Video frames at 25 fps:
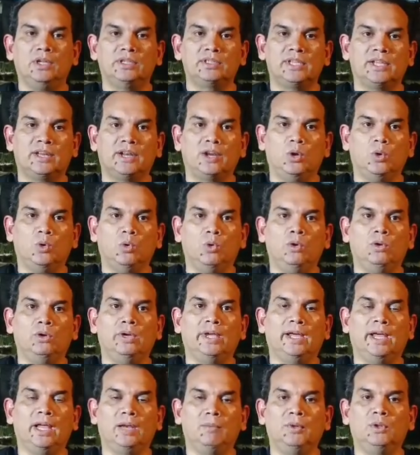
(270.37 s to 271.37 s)
se redujo
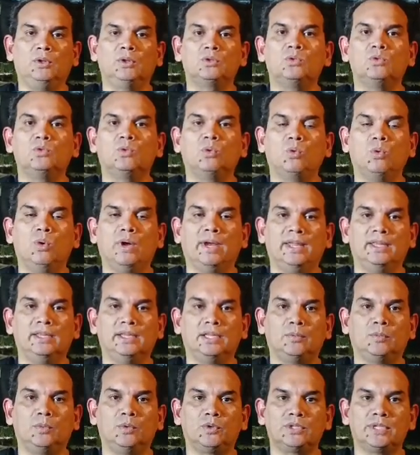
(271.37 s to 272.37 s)
en al menos un
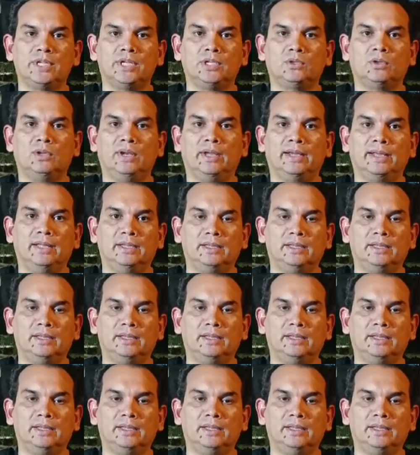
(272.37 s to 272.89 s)
40% la